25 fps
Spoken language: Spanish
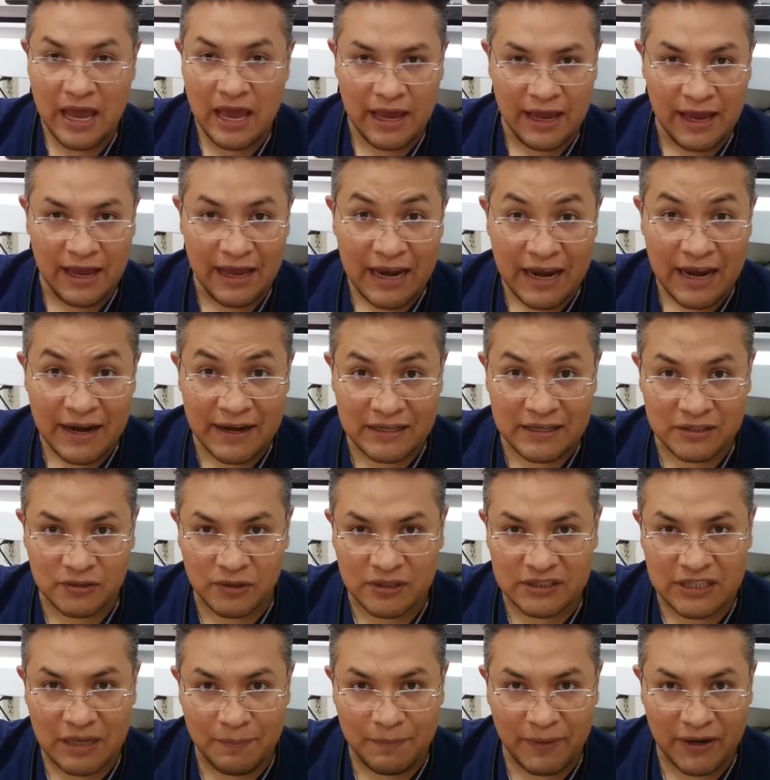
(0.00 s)
El
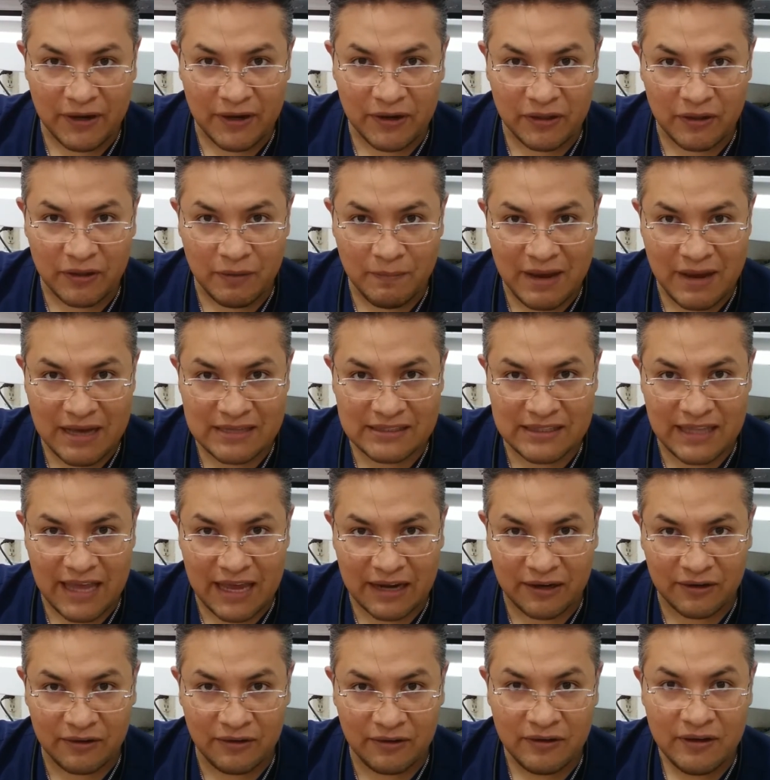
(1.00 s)
anestro es el periodo más
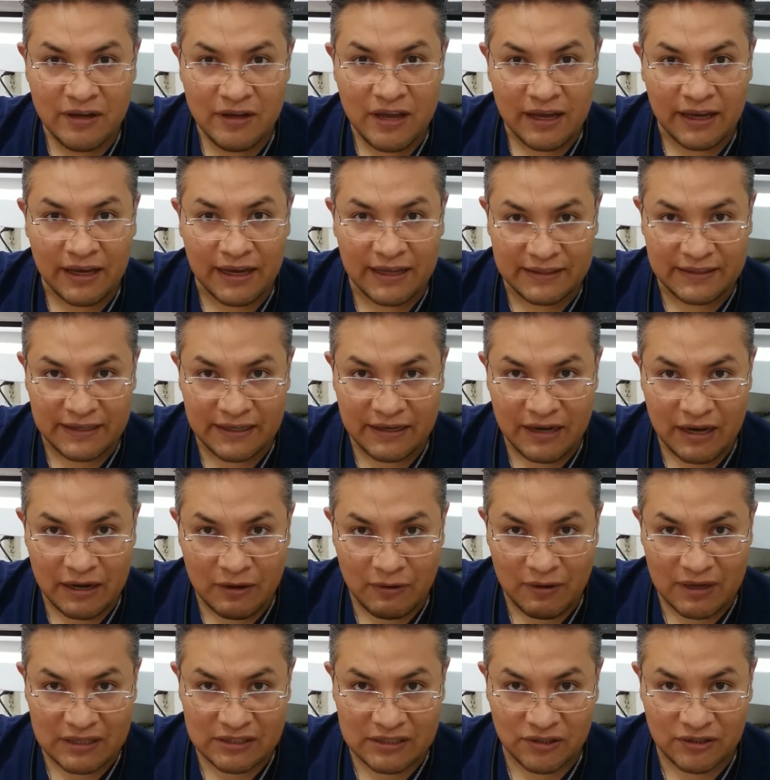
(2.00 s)
largo que tienen
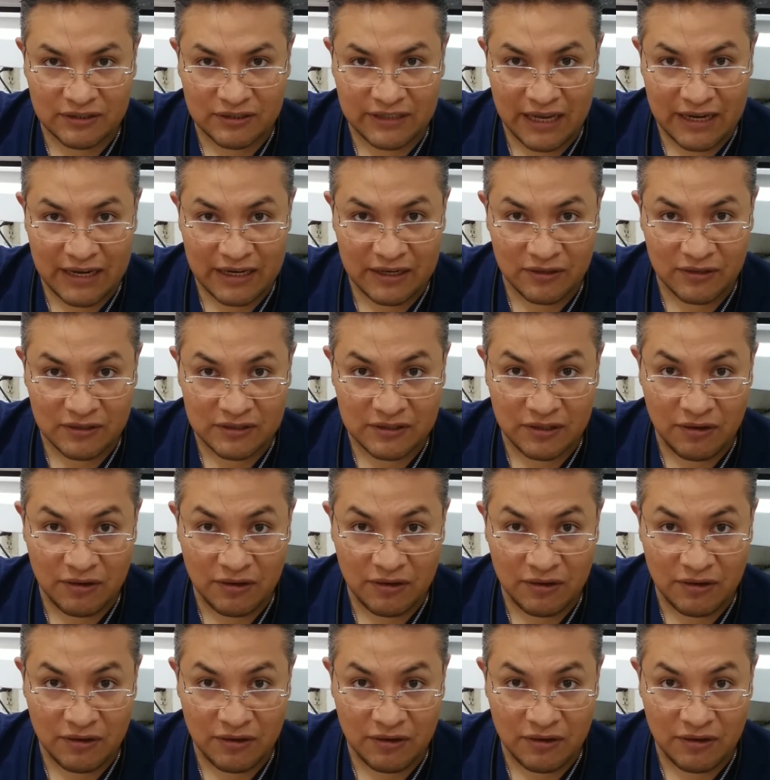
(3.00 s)
nuestros caninos.